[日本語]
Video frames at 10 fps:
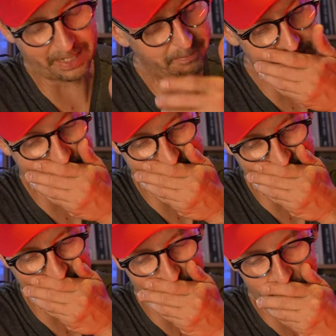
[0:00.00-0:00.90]
難しい
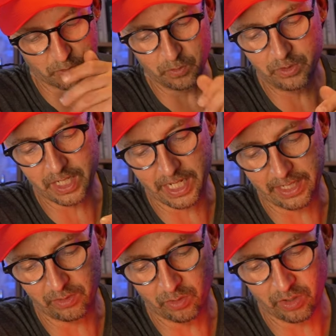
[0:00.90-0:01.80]
ね。今
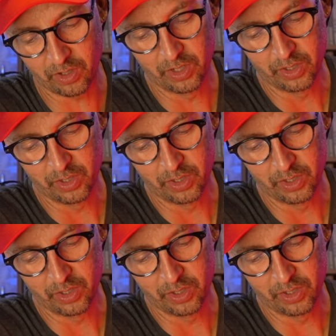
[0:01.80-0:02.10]
回の